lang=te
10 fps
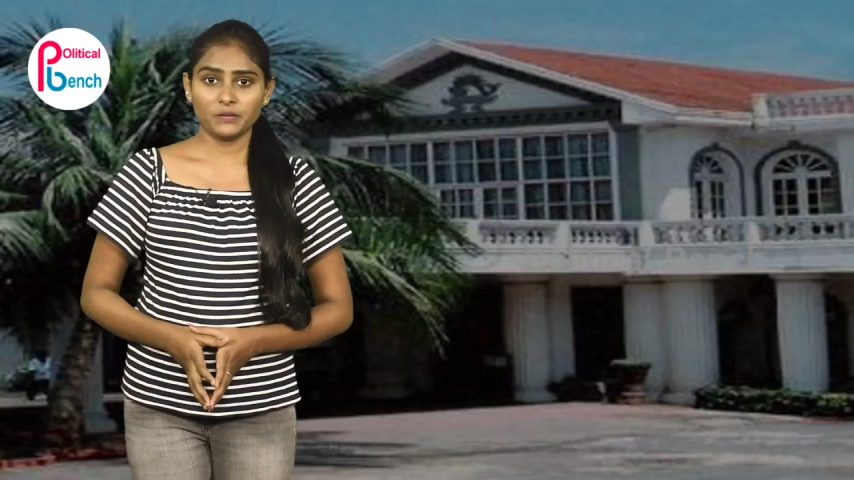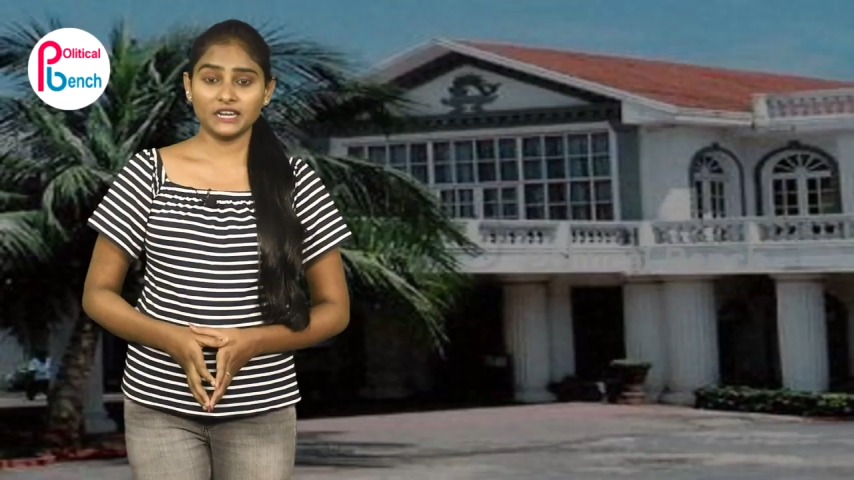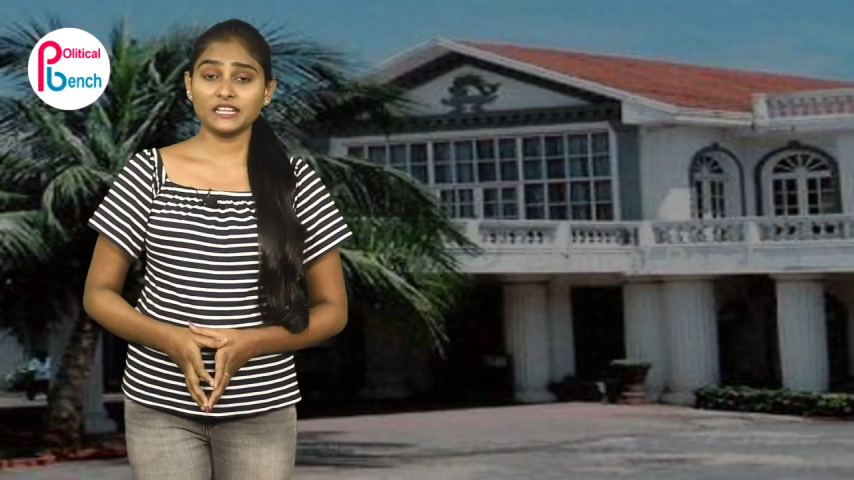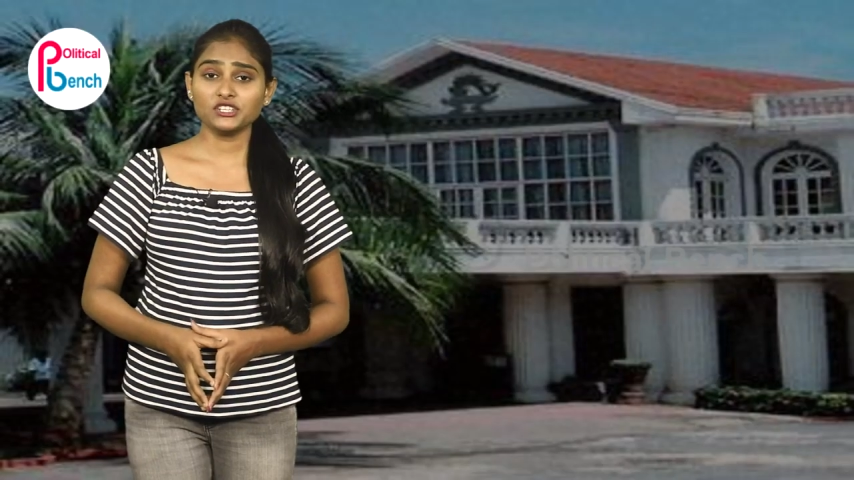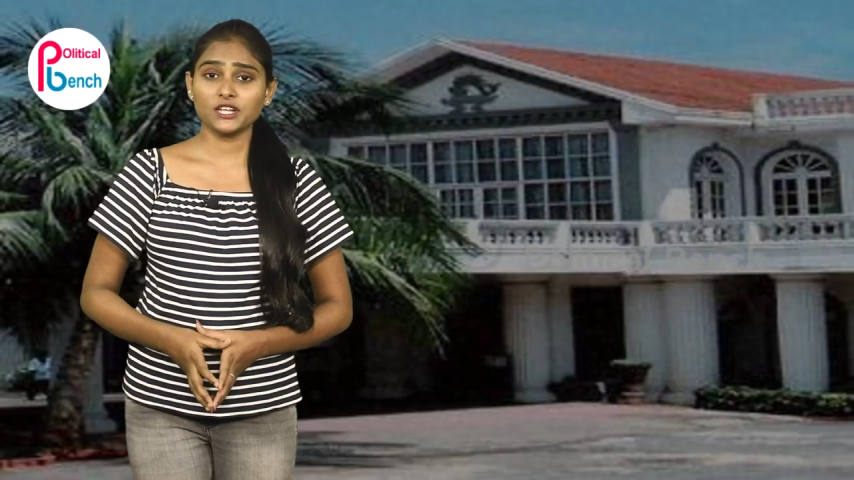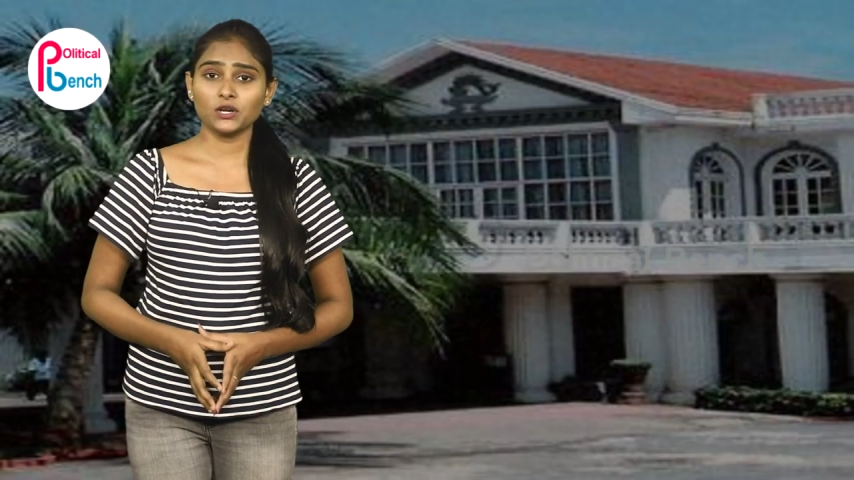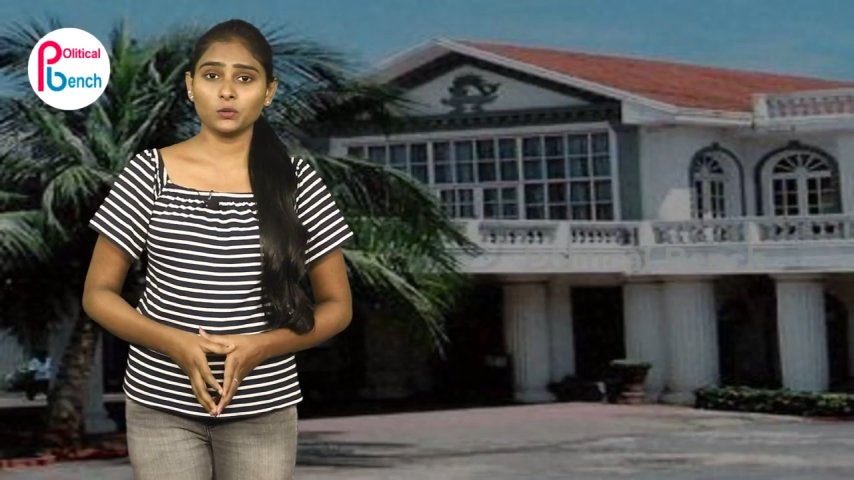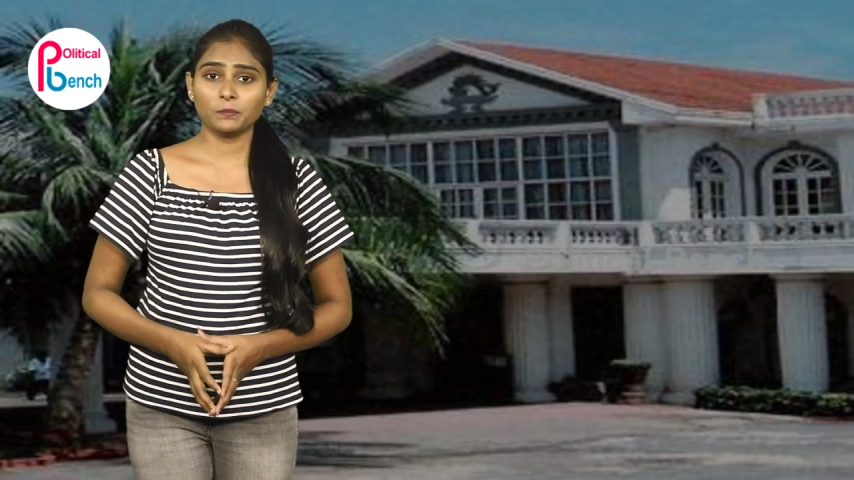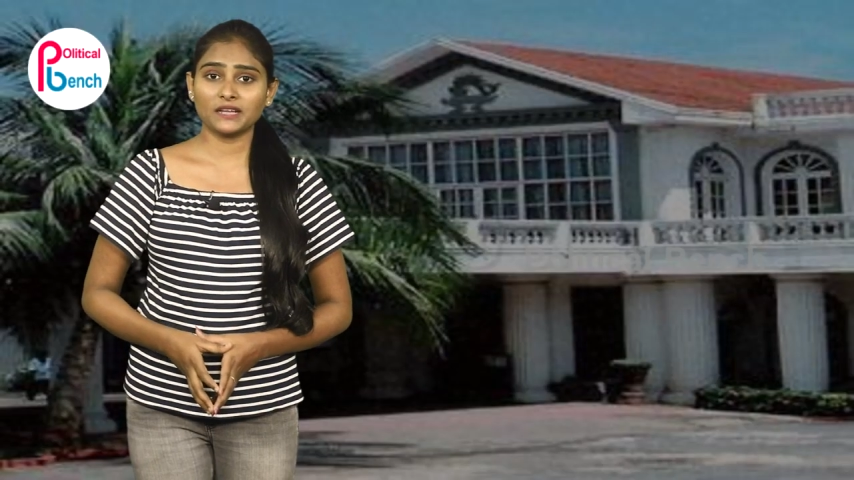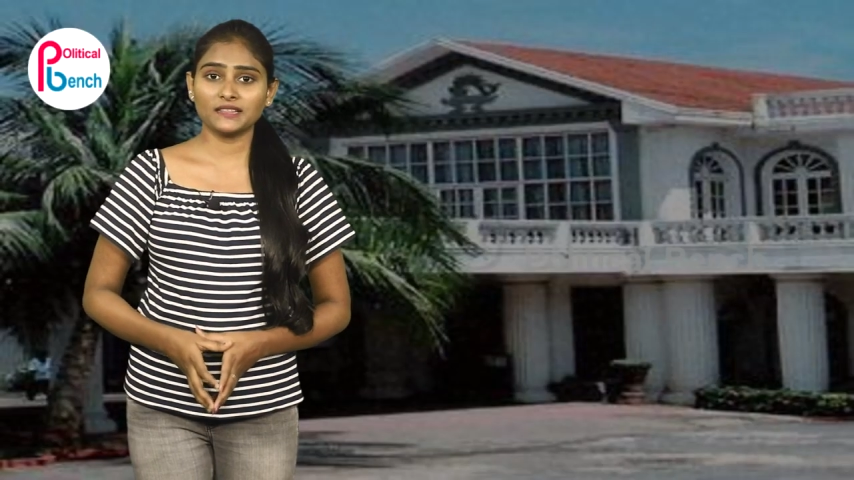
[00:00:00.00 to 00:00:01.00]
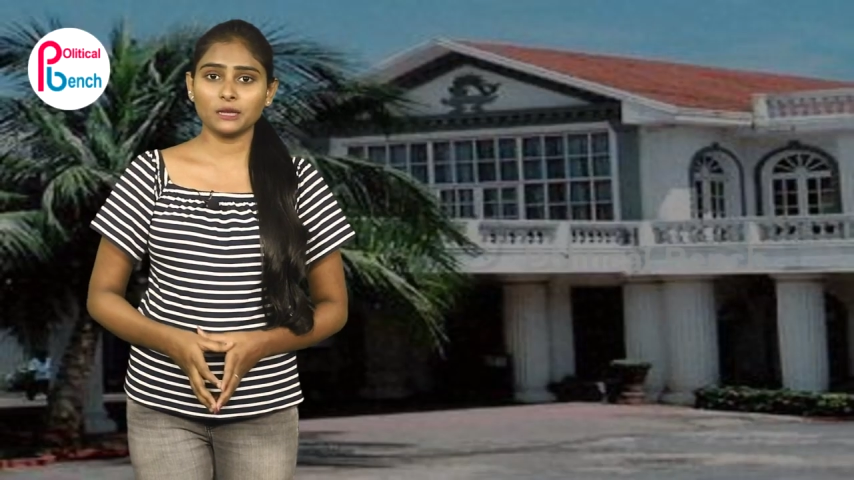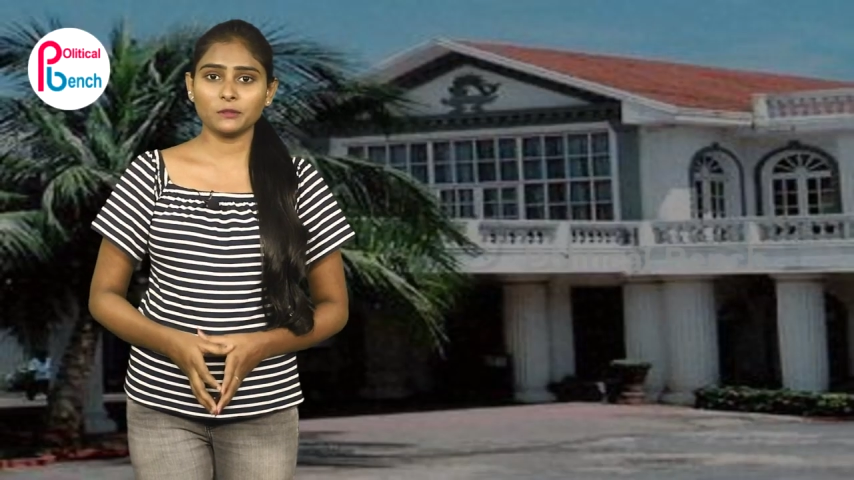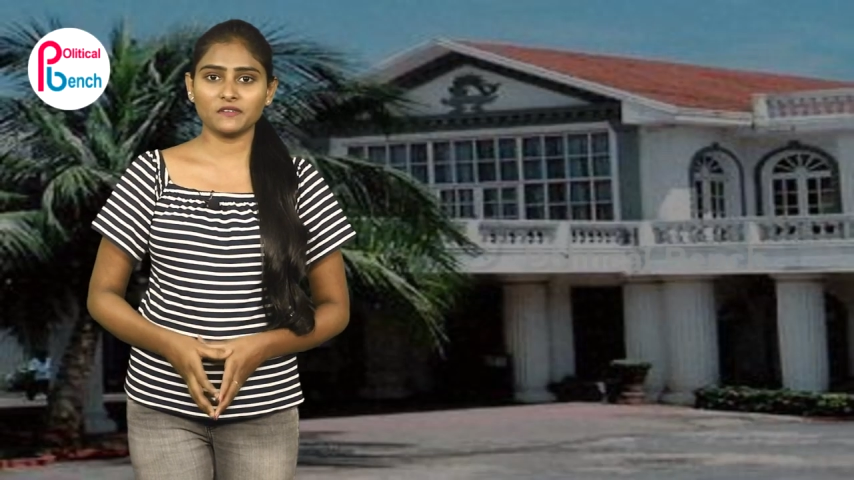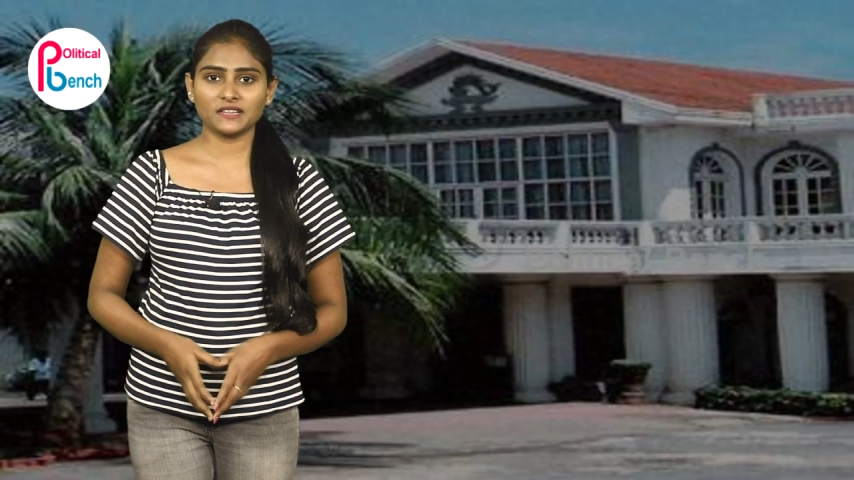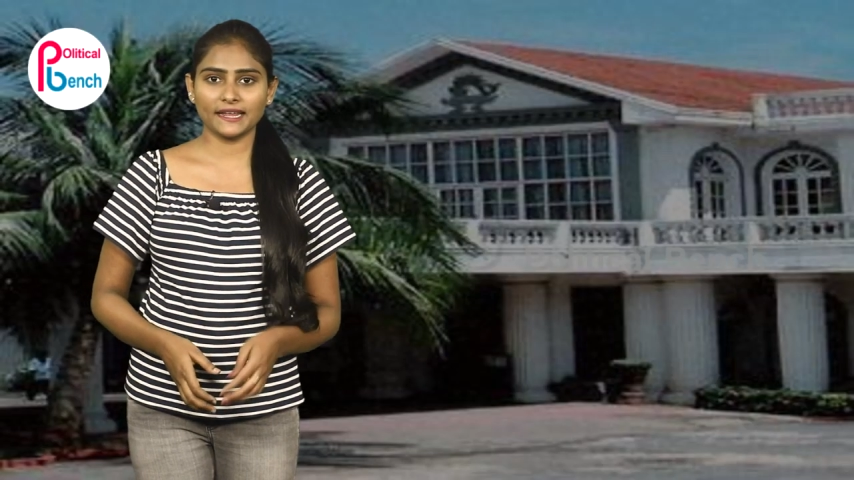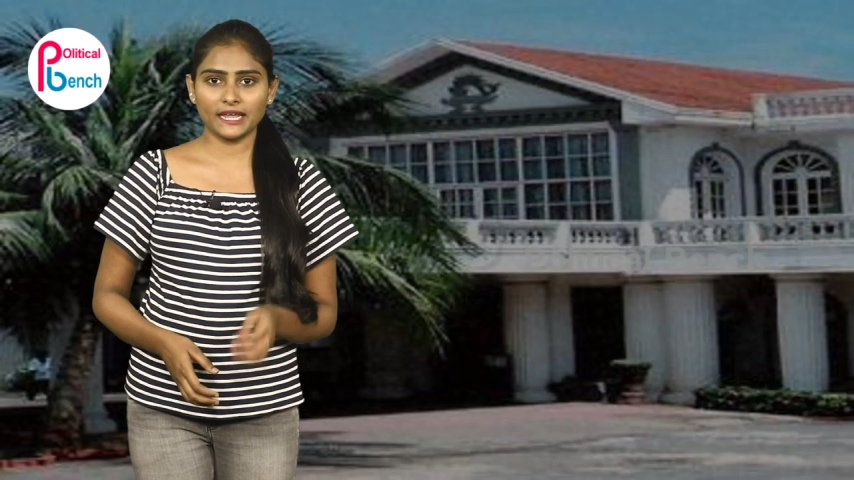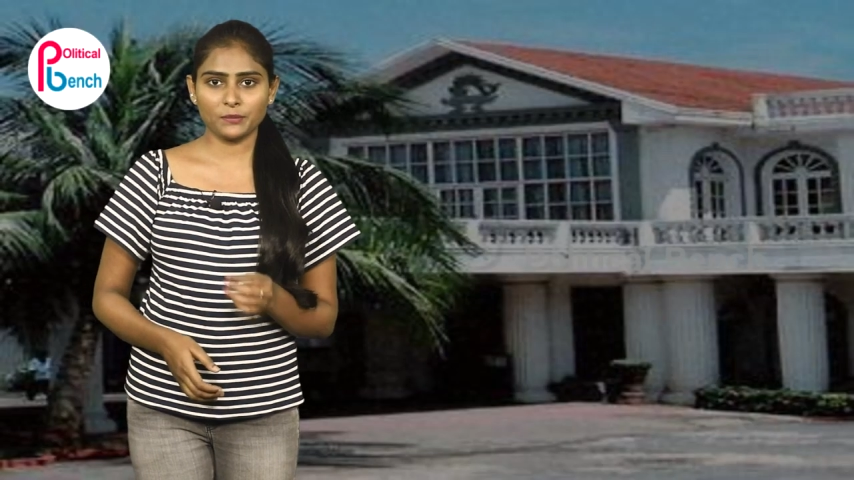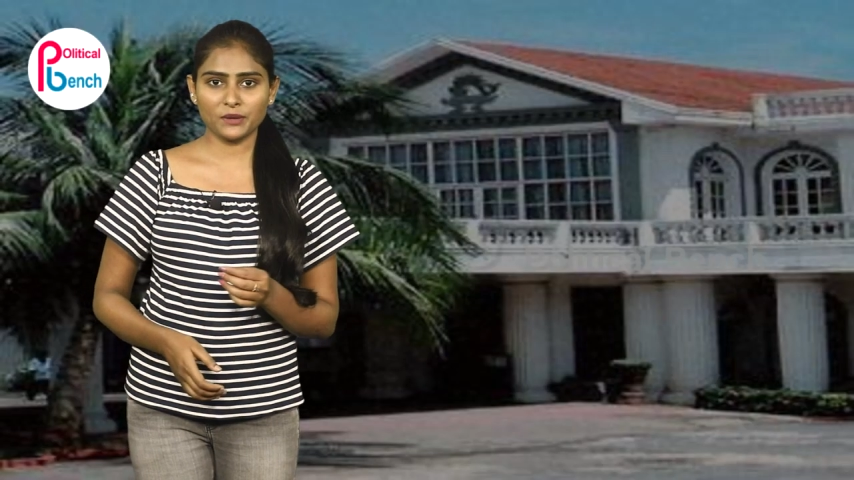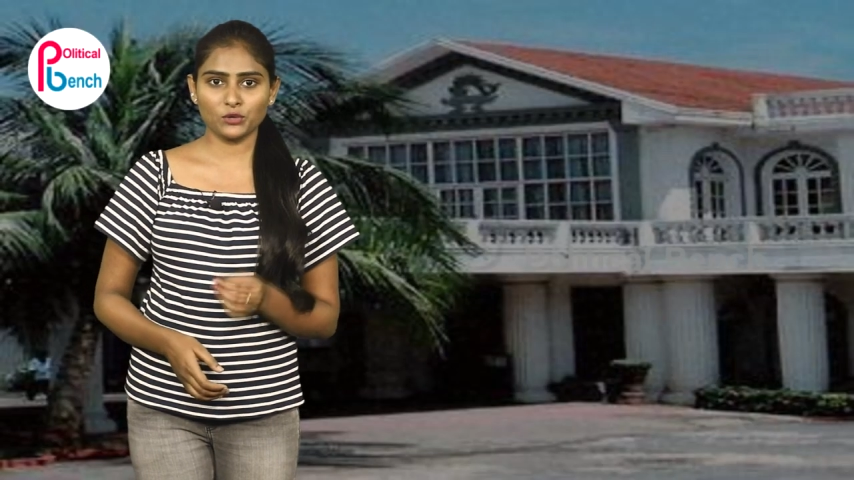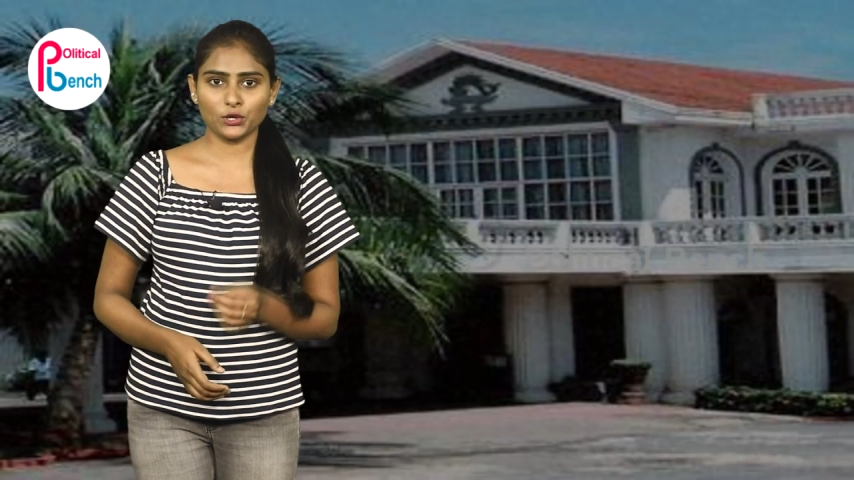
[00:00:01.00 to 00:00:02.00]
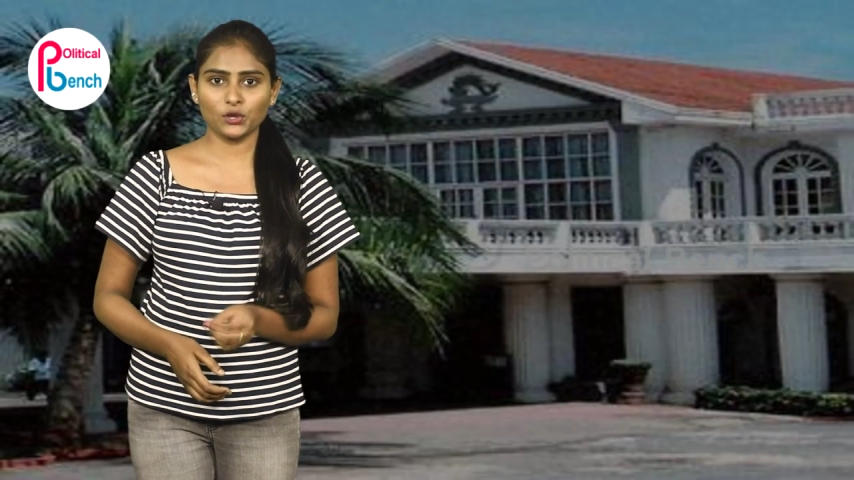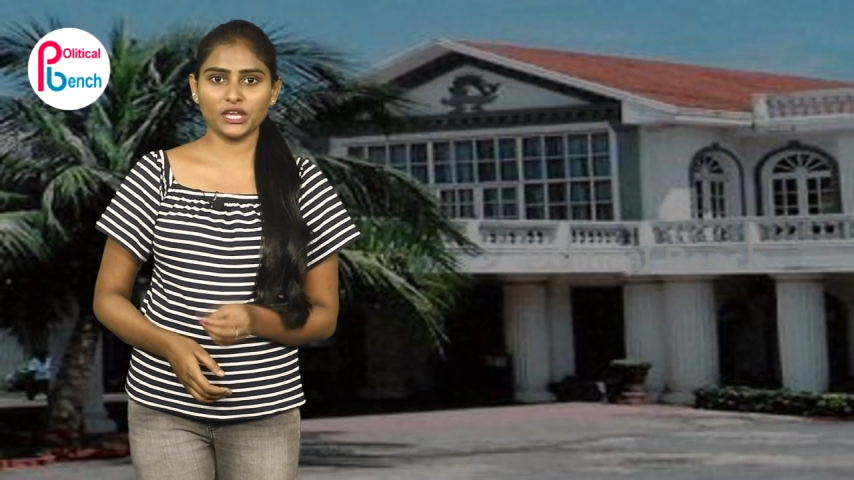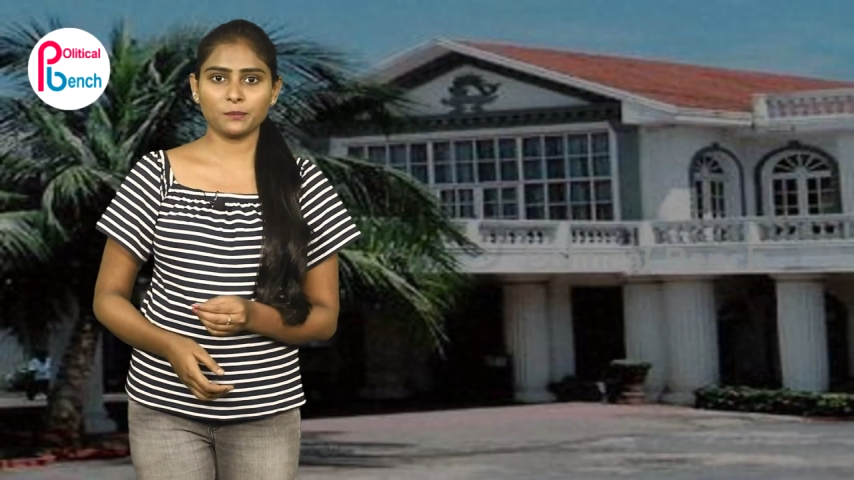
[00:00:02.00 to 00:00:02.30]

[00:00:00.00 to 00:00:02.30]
బ్రిటిషర్లు పద్దెనిమిది వందల ఎనభై మూడులో